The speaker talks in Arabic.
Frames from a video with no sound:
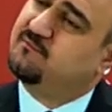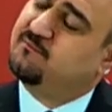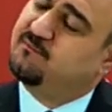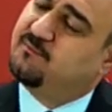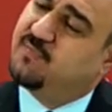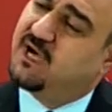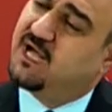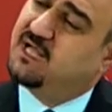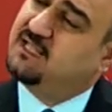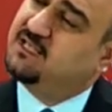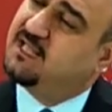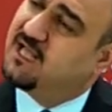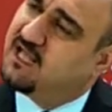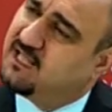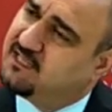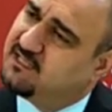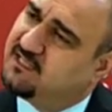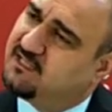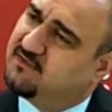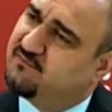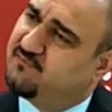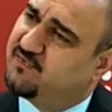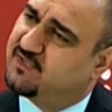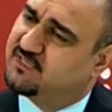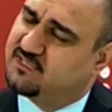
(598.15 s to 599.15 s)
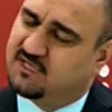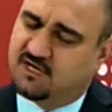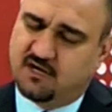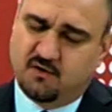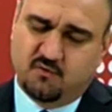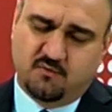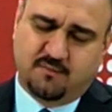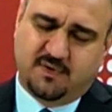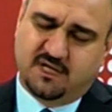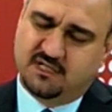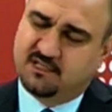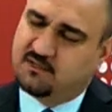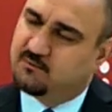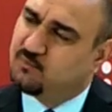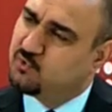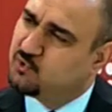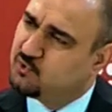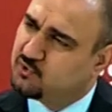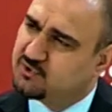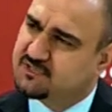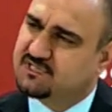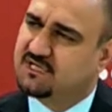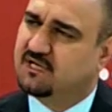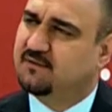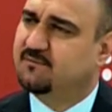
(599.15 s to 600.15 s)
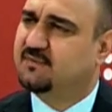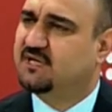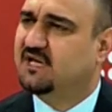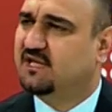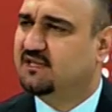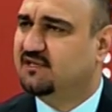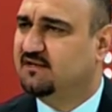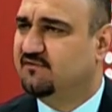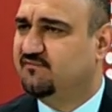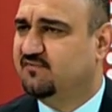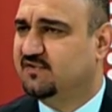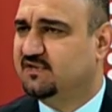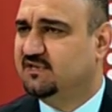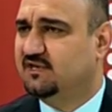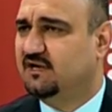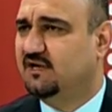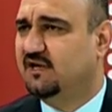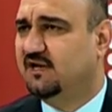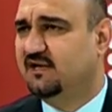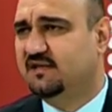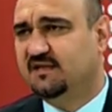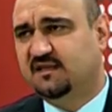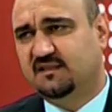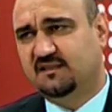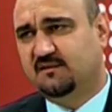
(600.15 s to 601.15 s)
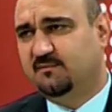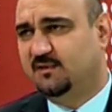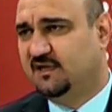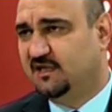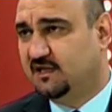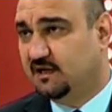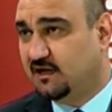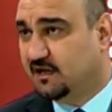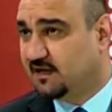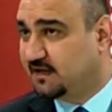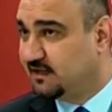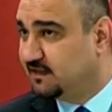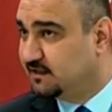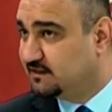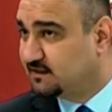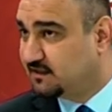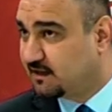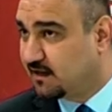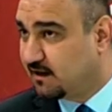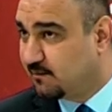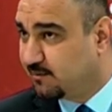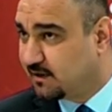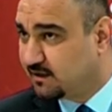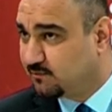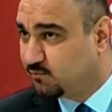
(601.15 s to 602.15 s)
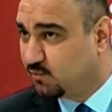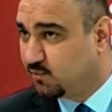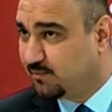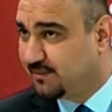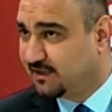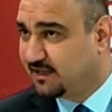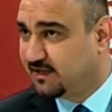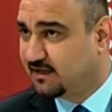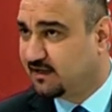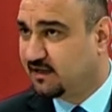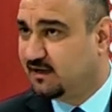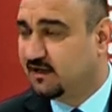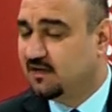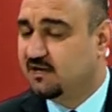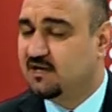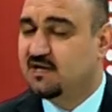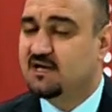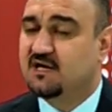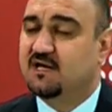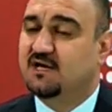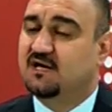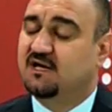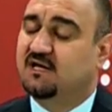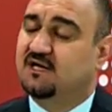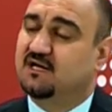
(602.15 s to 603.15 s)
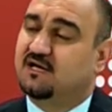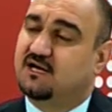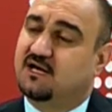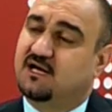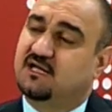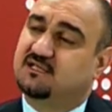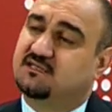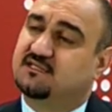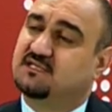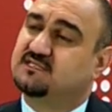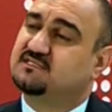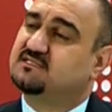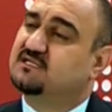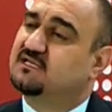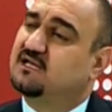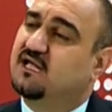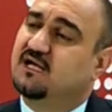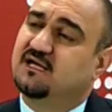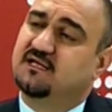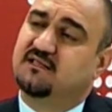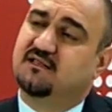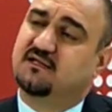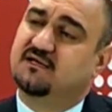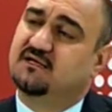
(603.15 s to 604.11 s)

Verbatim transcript: بعد هذه الفترة أو بعد مرور سنة من هذه الفترة أن يذهب العراق إلى انتخابات مبكرة آه، قد تصل أيضا